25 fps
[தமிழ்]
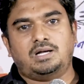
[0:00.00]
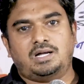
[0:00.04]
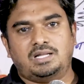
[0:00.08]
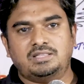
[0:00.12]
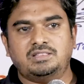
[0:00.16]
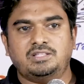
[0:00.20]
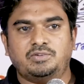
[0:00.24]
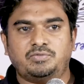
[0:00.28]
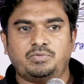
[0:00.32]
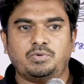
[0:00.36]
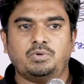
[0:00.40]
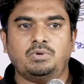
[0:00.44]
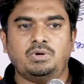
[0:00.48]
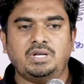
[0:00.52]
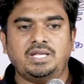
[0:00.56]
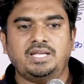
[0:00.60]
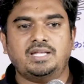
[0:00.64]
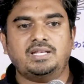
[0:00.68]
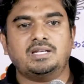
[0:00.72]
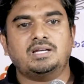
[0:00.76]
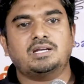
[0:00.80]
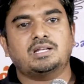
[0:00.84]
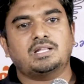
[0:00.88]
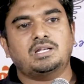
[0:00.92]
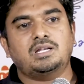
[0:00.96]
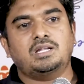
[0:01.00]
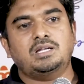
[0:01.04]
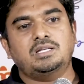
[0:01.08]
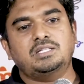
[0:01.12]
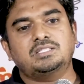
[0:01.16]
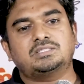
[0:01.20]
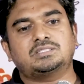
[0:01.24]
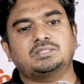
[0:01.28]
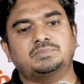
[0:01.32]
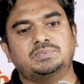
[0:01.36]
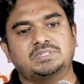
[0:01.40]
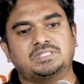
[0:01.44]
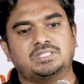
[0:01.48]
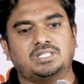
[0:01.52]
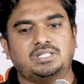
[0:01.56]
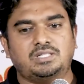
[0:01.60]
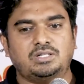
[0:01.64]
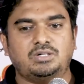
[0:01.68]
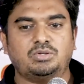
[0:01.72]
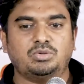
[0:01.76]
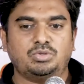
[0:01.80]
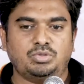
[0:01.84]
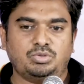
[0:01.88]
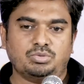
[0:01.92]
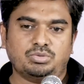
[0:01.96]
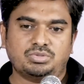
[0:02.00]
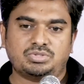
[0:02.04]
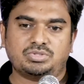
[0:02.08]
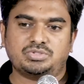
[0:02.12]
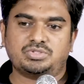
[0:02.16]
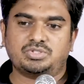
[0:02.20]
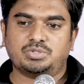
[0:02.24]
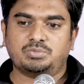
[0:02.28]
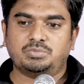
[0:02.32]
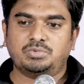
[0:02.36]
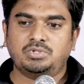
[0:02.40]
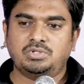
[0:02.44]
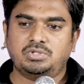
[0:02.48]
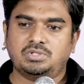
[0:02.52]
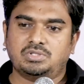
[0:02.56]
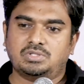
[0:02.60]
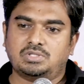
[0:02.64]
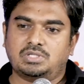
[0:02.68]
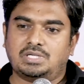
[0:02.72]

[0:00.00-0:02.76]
அந்த ஃப்ளோவில் என்னென்னலாம் டிஸ்டர்பன்ஸாக இருக்குன்னு யோசித்தோமோ